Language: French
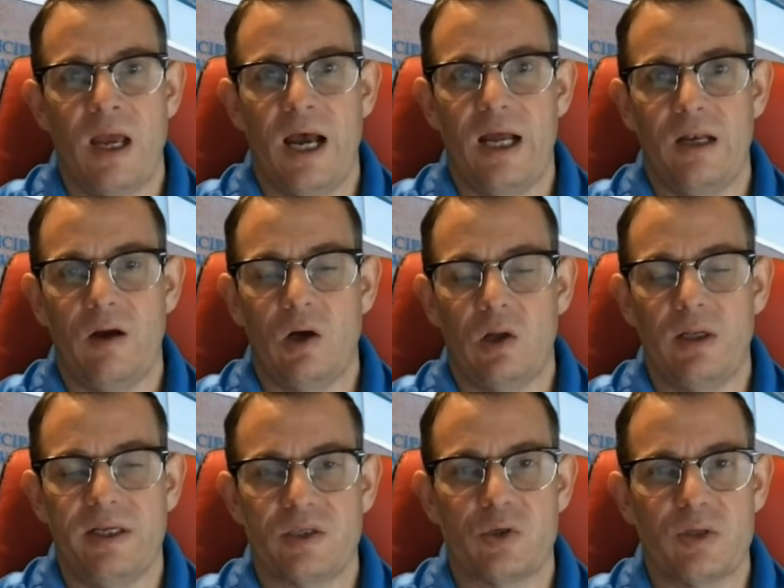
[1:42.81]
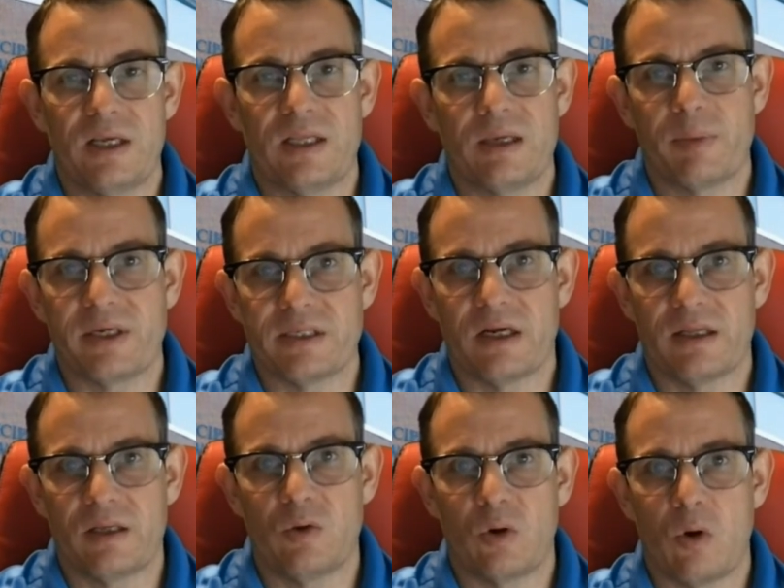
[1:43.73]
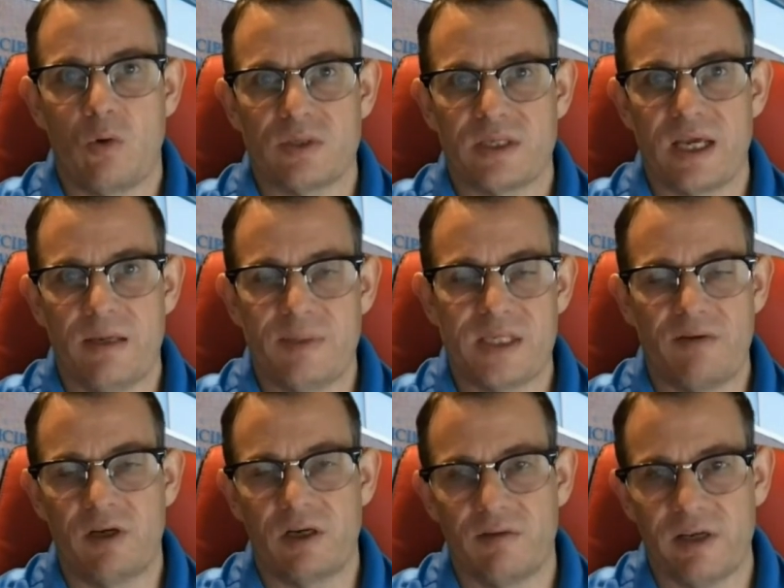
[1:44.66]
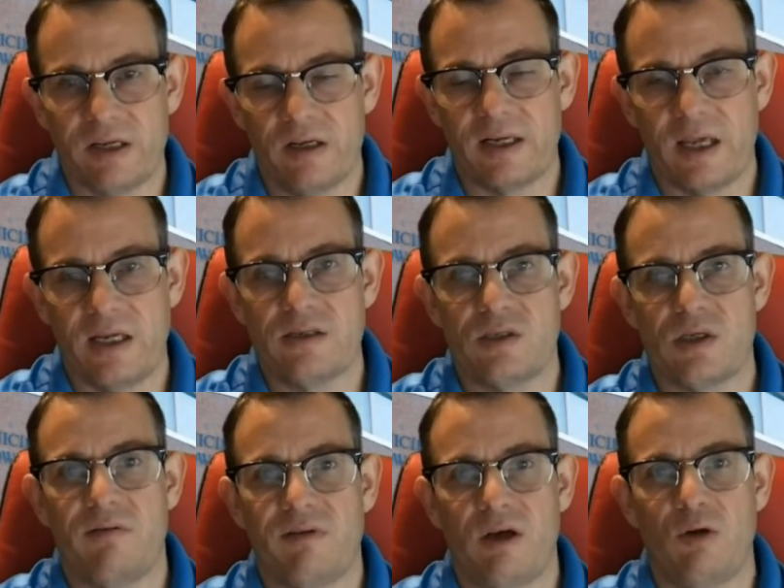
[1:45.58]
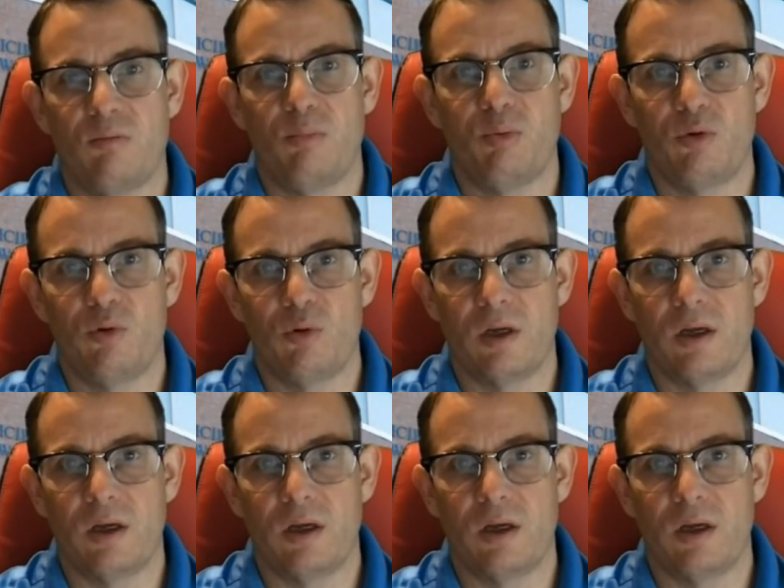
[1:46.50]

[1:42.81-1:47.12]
Alors, l'étude a été présentée au conseil, puis ça va revenir le 15 novembre pour,